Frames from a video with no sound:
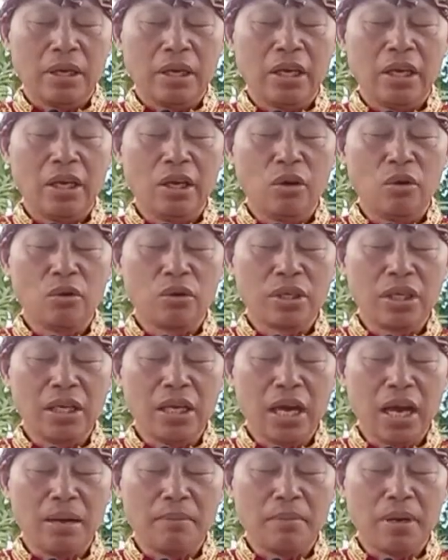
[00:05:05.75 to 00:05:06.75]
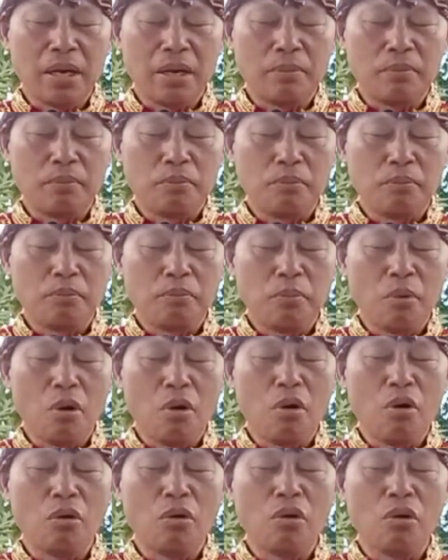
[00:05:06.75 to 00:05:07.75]
Eon kiama
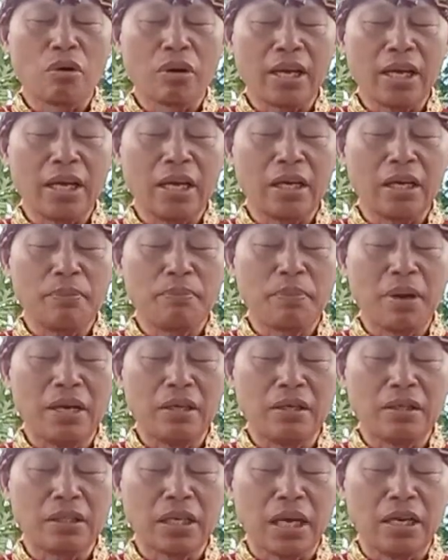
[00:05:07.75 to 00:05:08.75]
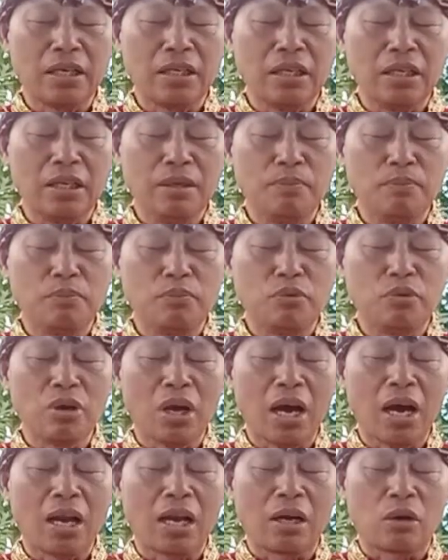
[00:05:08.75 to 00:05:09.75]
podo re ripa incani
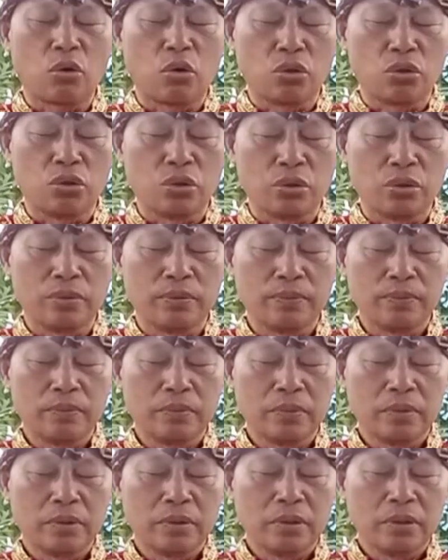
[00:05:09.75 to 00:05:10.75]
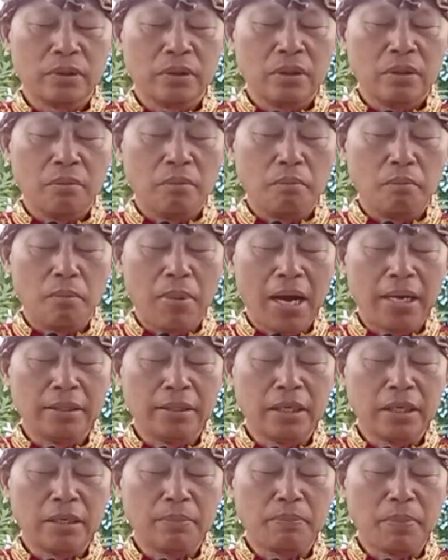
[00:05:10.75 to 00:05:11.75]
impue ala kojo.
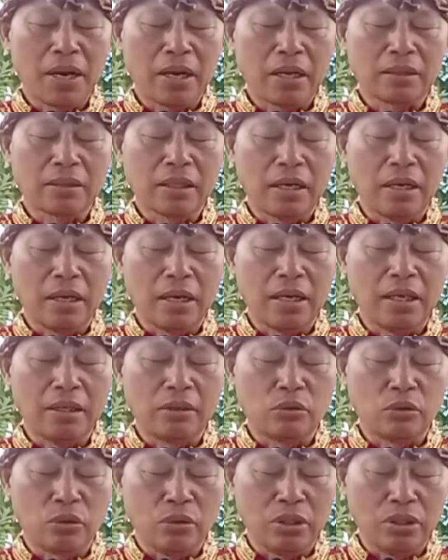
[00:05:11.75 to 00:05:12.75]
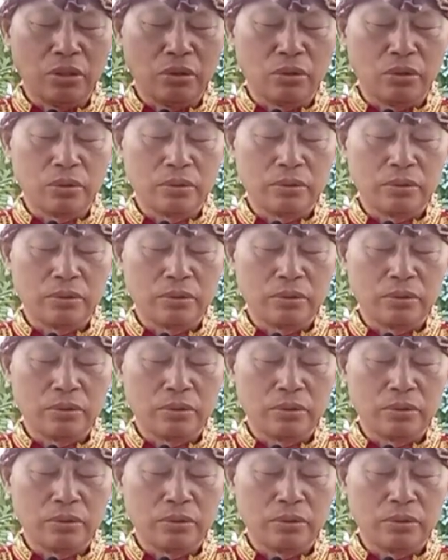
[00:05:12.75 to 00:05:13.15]
Banyak ripara tandayan tolino.